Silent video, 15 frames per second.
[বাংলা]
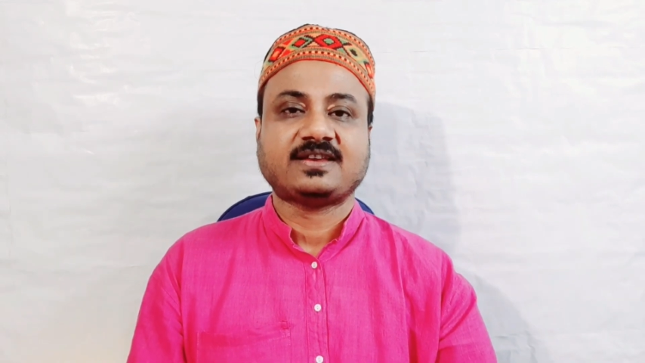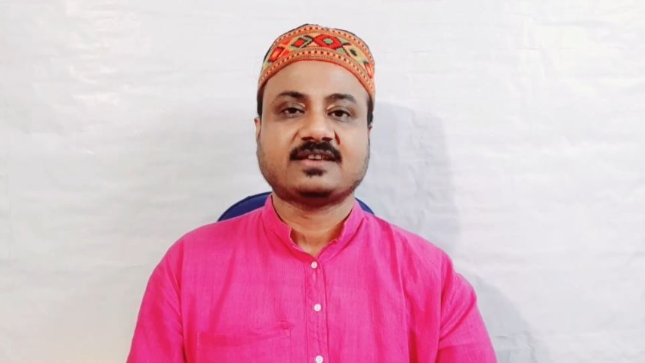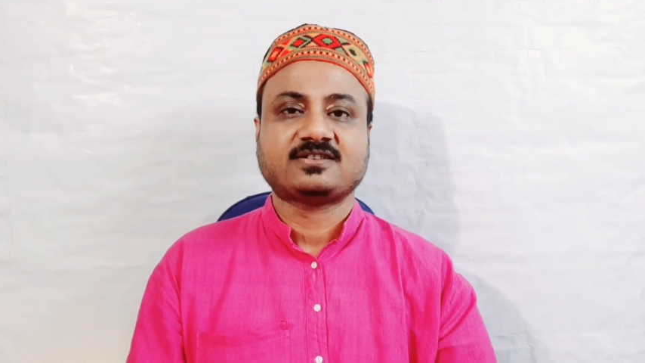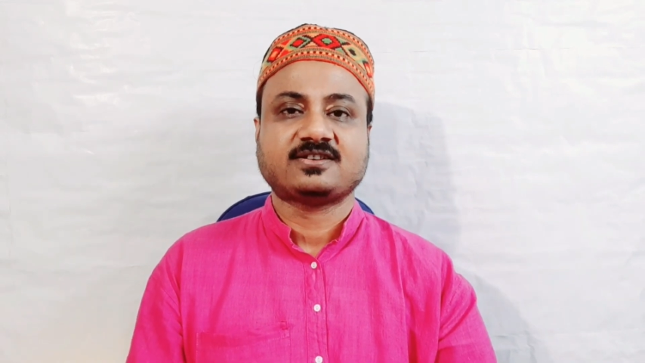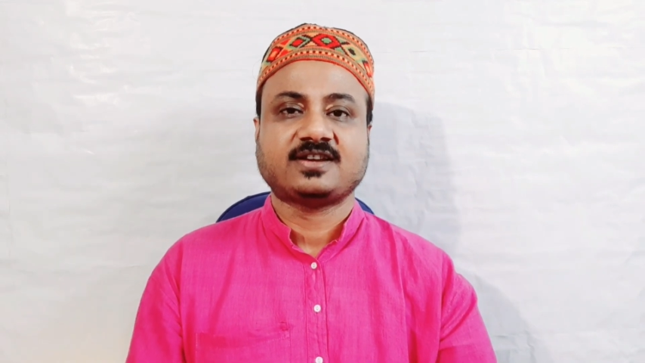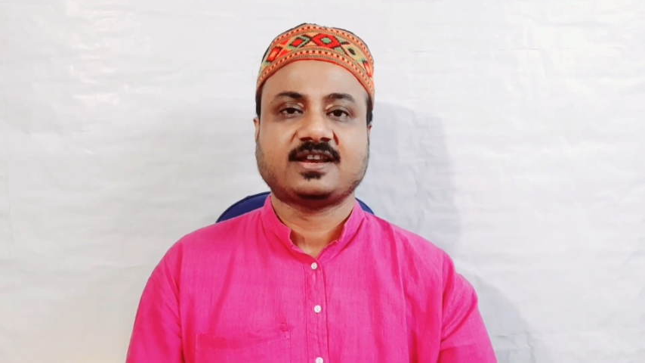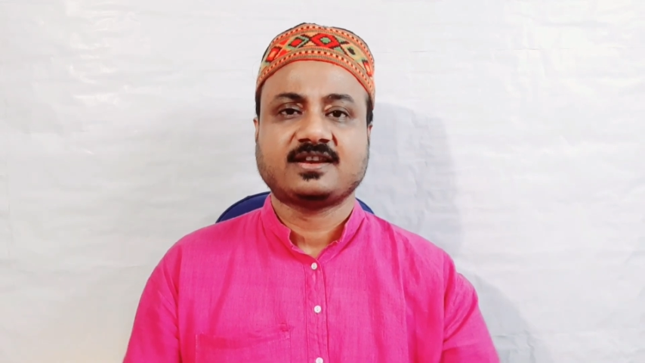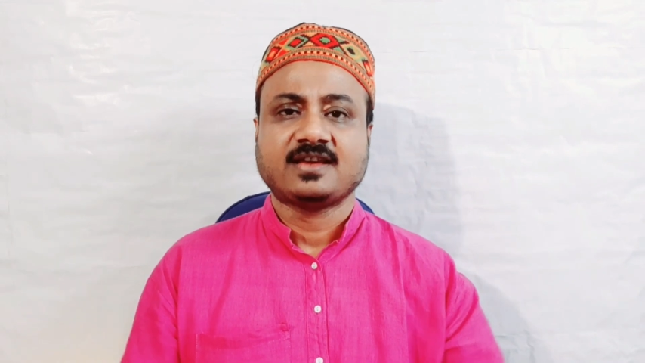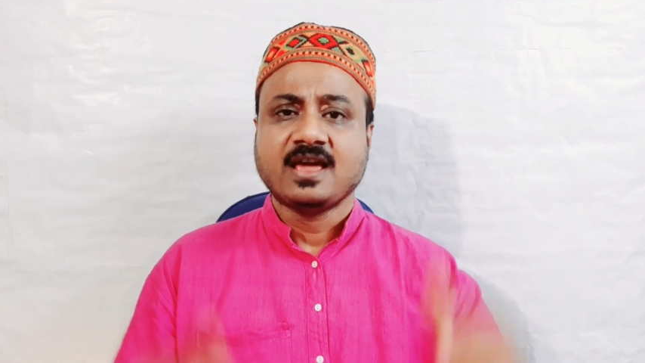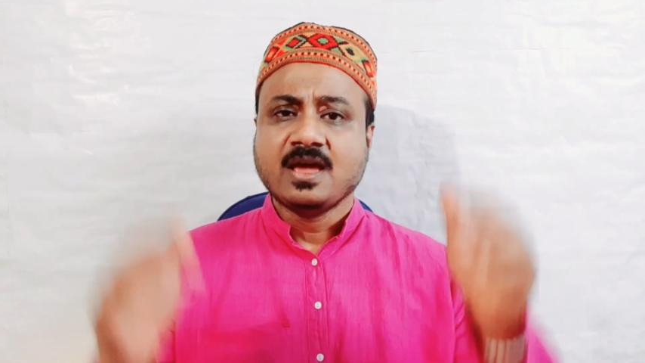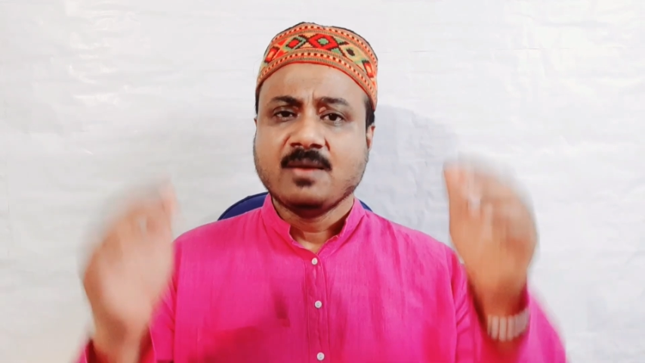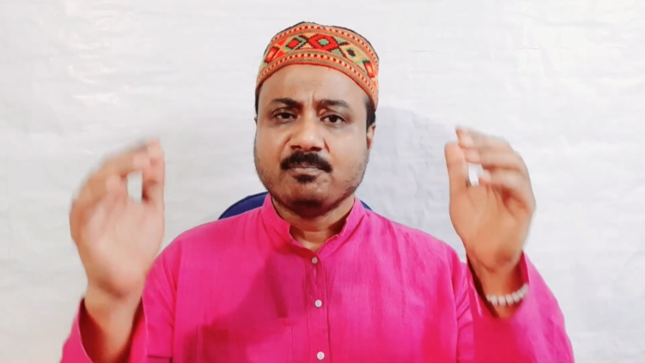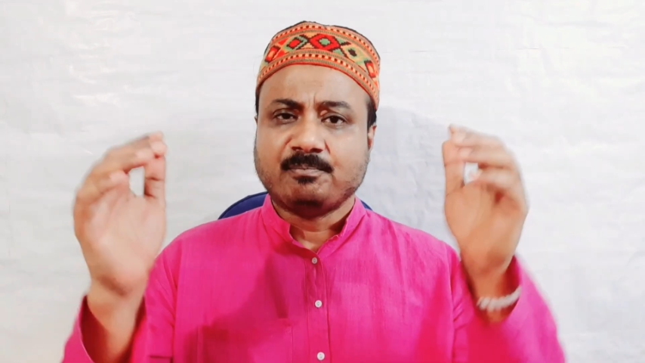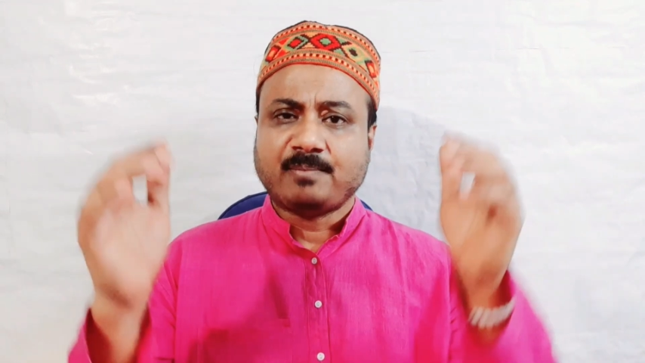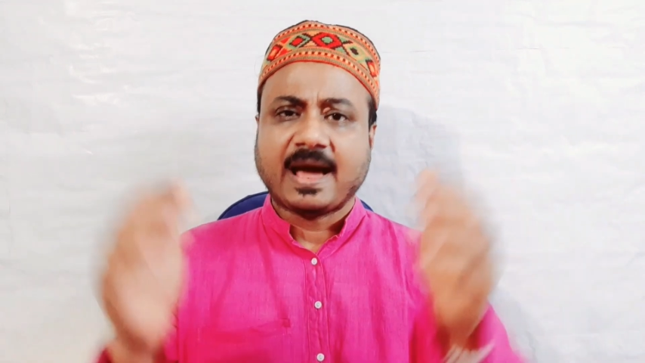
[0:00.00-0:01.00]
অ্যাসিডের
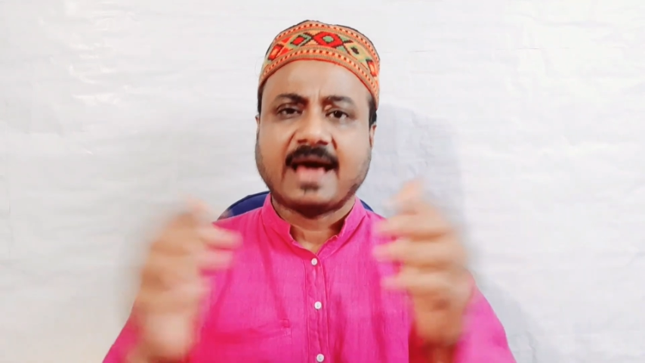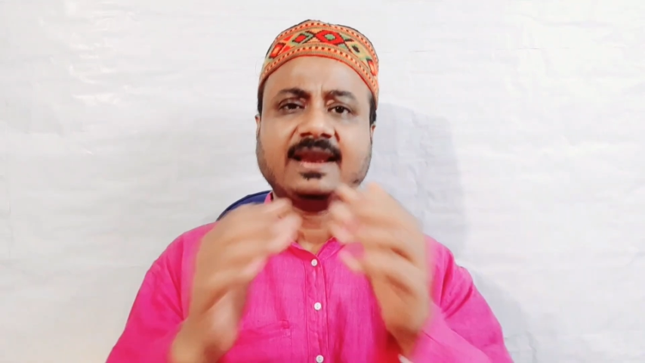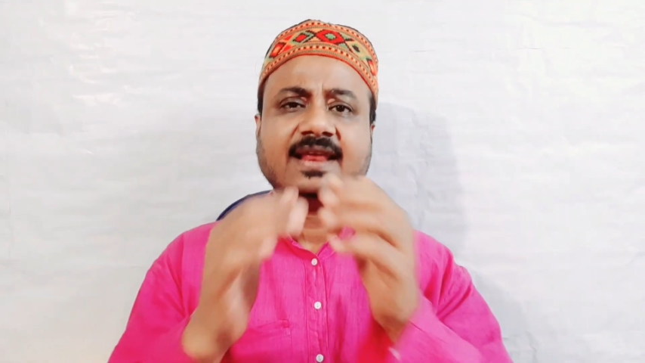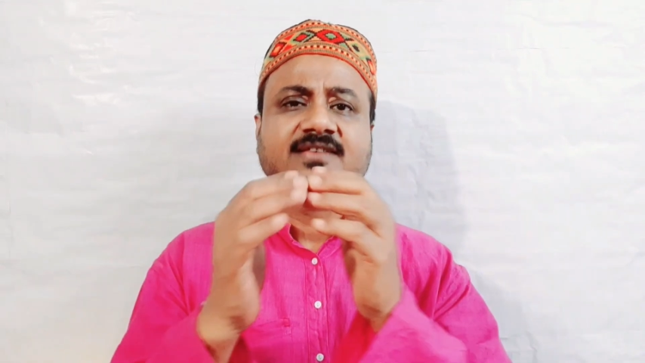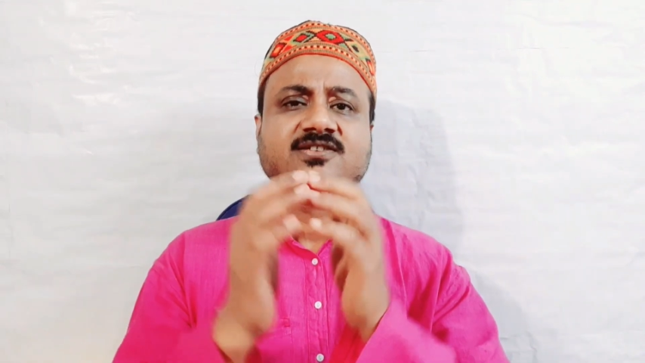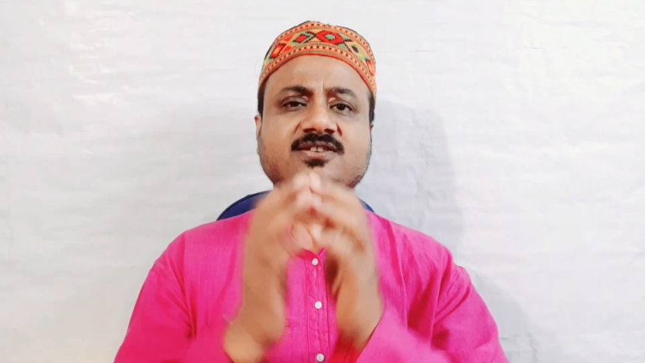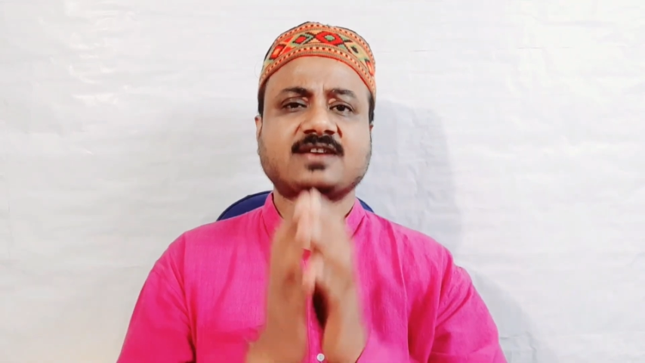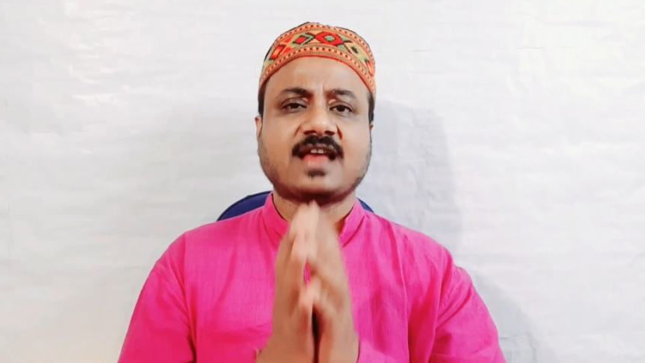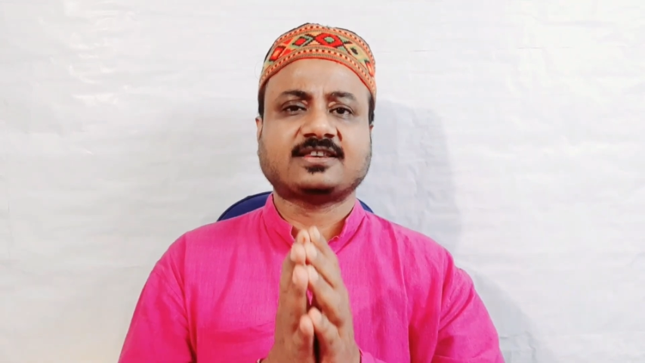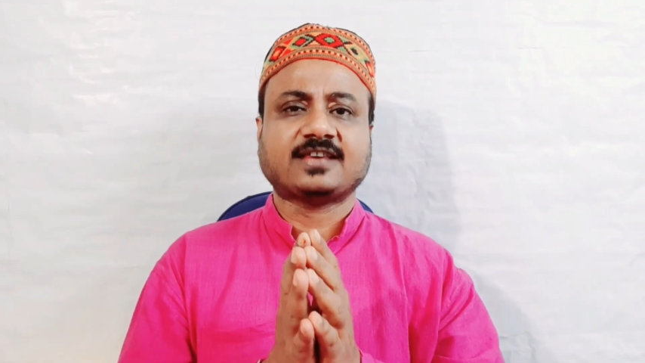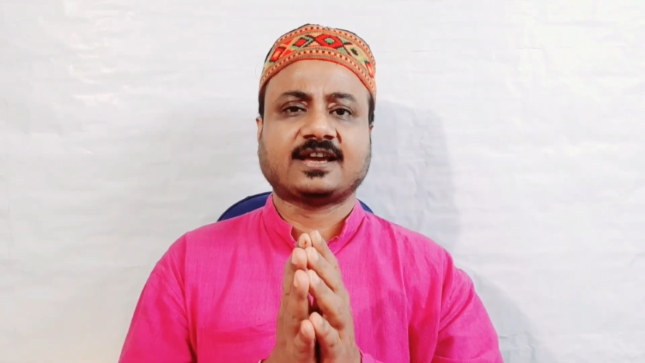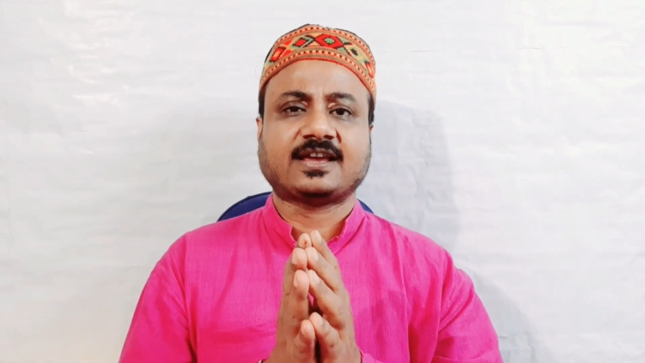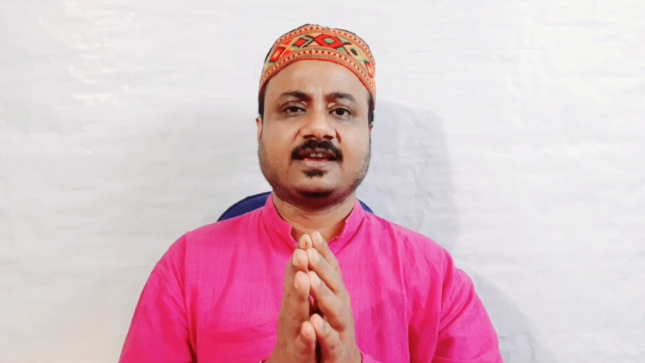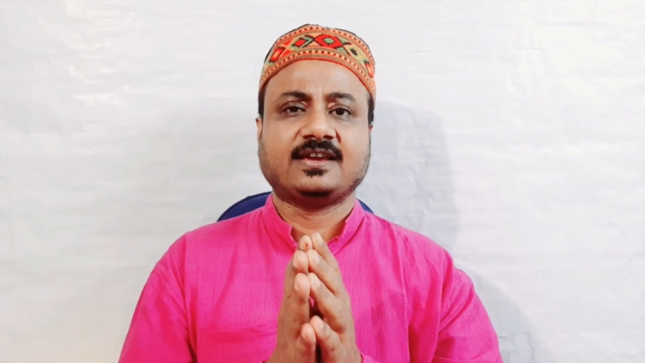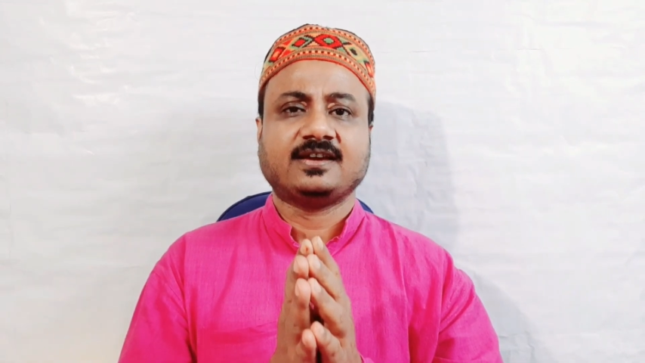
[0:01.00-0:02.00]
ব্যালেন্স না
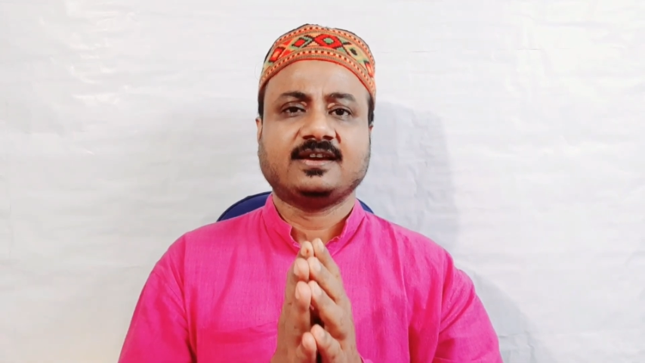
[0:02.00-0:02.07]
থাকে